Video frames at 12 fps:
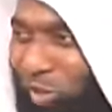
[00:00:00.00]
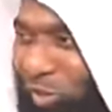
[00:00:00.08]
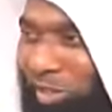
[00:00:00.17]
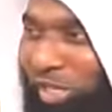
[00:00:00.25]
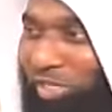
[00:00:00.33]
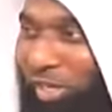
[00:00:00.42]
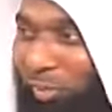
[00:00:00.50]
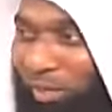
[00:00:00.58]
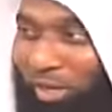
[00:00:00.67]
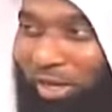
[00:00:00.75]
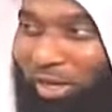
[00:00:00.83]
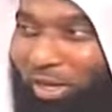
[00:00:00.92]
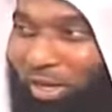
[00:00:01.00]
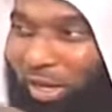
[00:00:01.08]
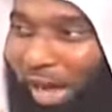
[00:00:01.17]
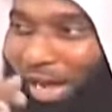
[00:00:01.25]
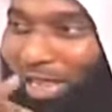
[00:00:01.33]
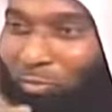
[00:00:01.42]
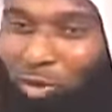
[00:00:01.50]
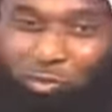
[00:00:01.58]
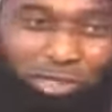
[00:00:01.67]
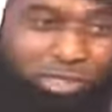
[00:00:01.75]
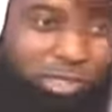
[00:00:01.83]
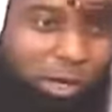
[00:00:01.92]
له وحطها جنبك هذا مو
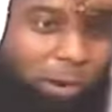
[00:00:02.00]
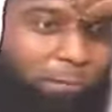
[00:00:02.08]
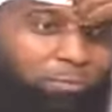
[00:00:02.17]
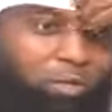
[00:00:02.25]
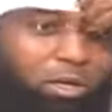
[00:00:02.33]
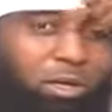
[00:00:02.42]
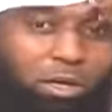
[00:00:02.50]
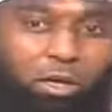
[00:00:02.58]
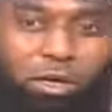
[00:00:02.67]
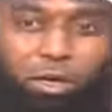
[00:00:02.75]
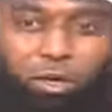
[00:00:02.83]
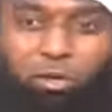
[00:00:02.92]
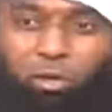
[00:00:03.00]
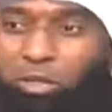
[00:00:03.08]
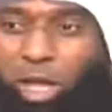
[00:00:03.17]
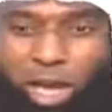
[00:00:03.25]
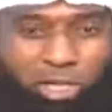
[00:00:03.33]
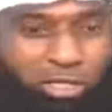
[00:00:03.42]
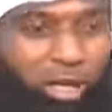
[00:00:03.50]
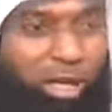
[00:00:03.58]
بعندنا يقول تراجع